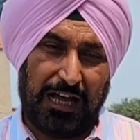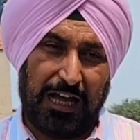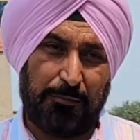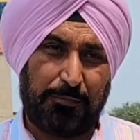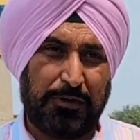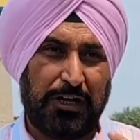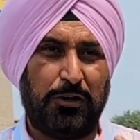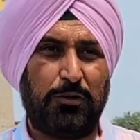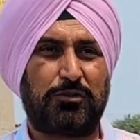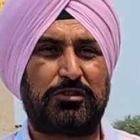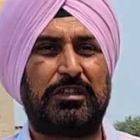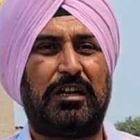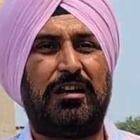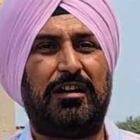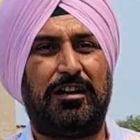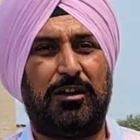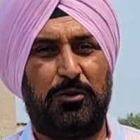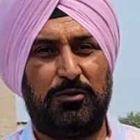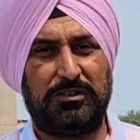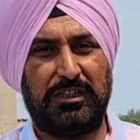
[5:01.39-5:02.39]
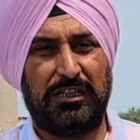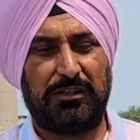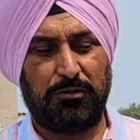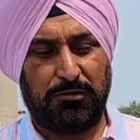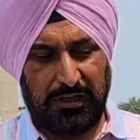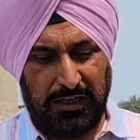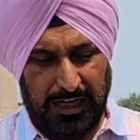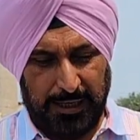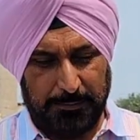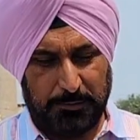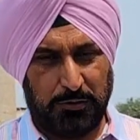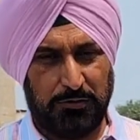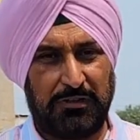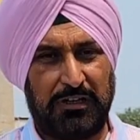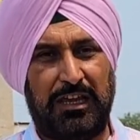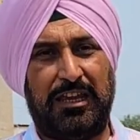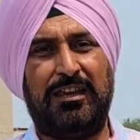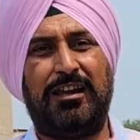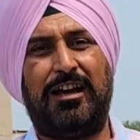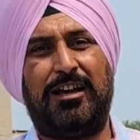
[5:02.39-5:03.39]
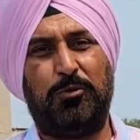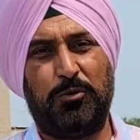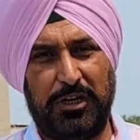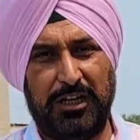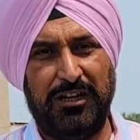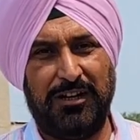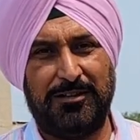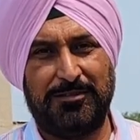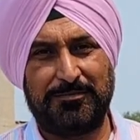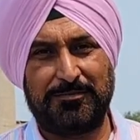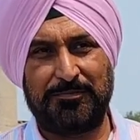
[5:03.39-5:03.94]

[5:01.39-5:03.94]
आपका नुकसान ना हो जाए क्योंकि आप तो नए आओगे ना